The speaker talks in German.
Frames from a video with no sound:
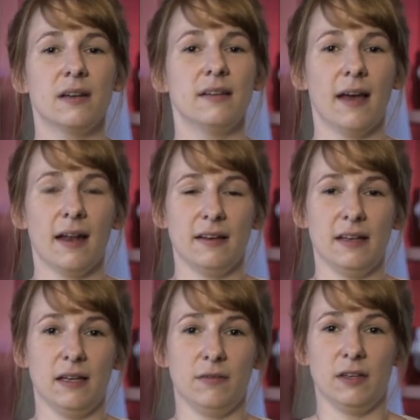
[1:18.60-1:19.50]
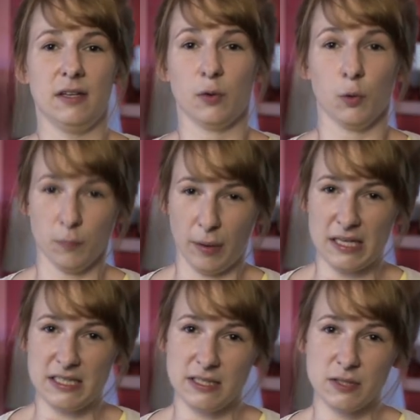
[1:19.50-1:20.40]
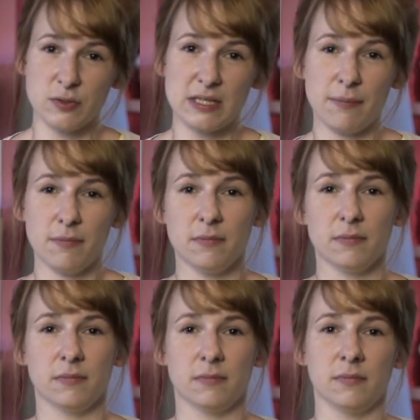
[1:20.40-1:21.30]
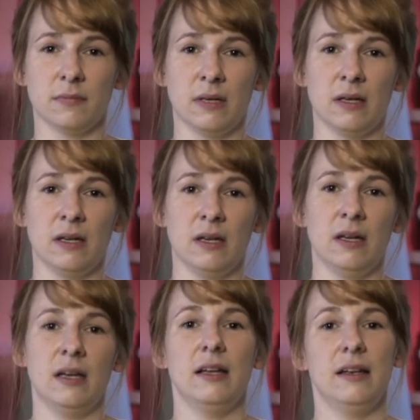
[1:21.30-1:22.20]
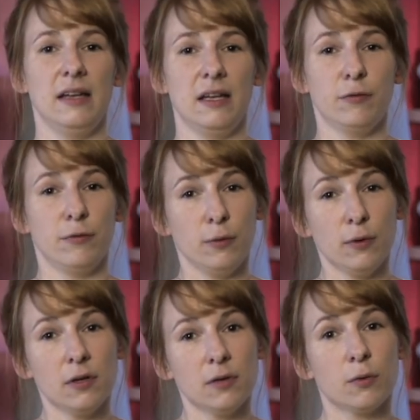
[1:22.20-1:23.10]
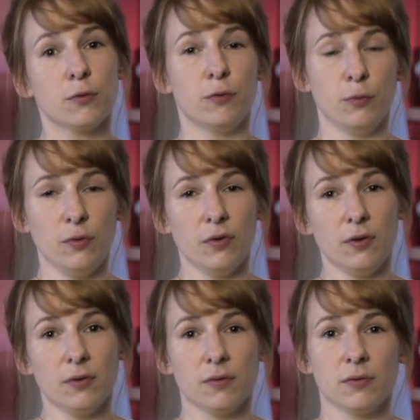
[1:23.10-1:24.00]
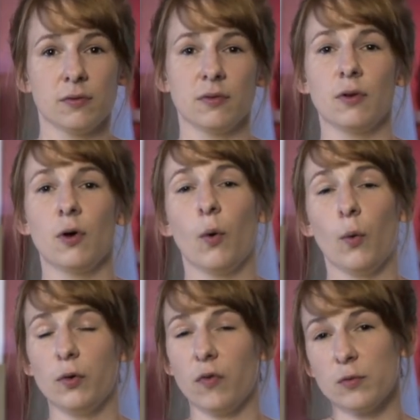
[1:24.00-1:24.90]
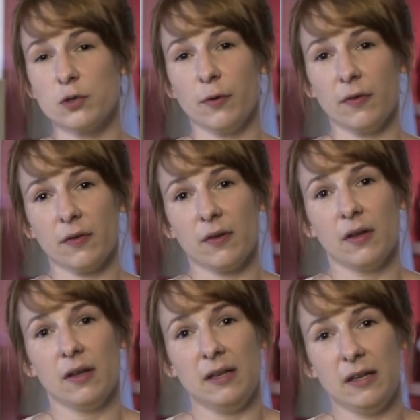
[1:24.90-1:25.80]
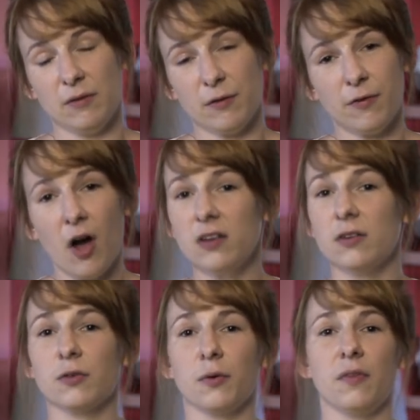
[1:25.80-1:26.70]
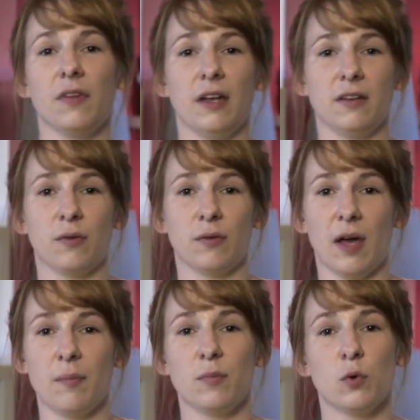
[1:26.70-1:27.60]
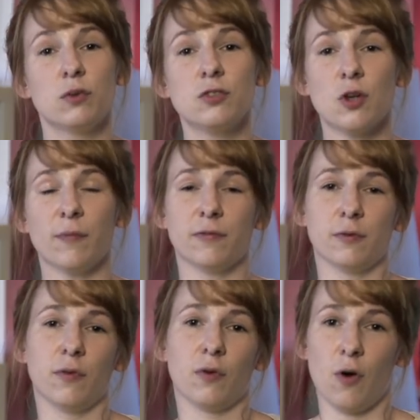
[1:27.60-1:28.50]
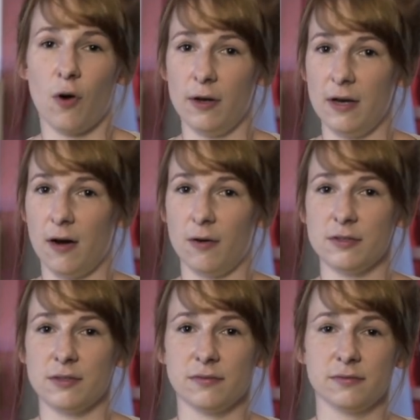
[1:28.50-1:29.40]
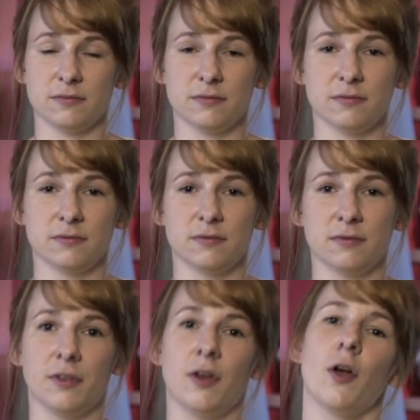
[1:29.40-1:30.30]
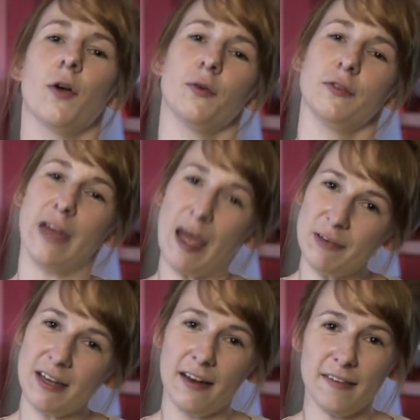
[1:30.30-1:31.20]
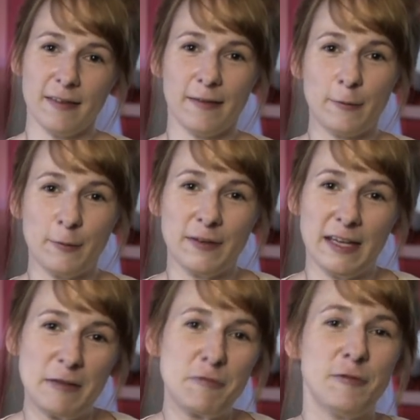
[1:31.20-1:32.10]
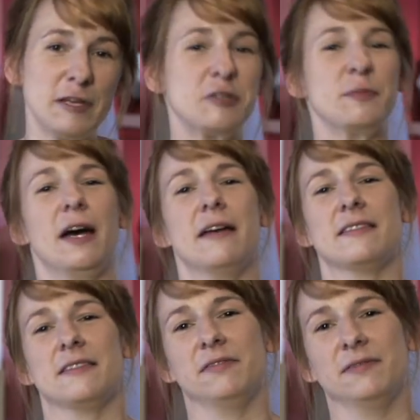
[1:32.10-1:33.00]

dann nähen wir die Rückenpartien zusammen, nähen Flügel und Füße und zum Schluss nähen wir Vorder- und Rückseite zusammen und stopfen unsere Eule aus. Und damit kann es jetzt losgehen. Viel Spaß!